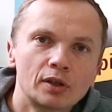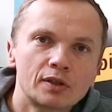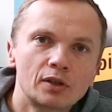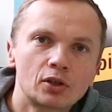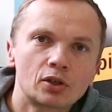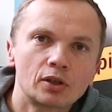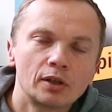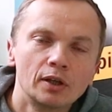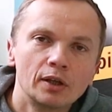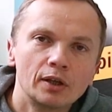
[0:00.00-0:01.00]
jest
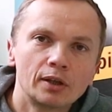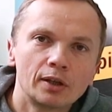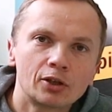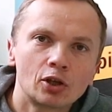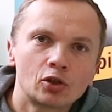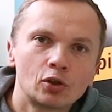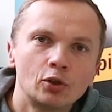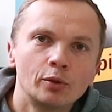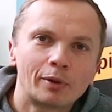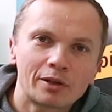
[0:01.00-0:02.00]
jeszcze jedna rzecz
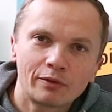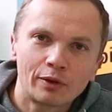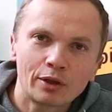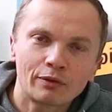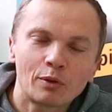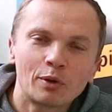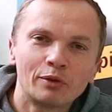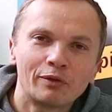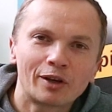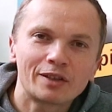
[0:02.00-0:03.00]
do dopracowania w tej
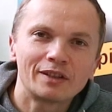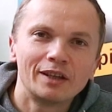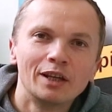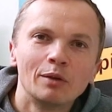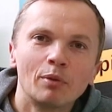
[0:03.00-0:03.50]
ładowarce.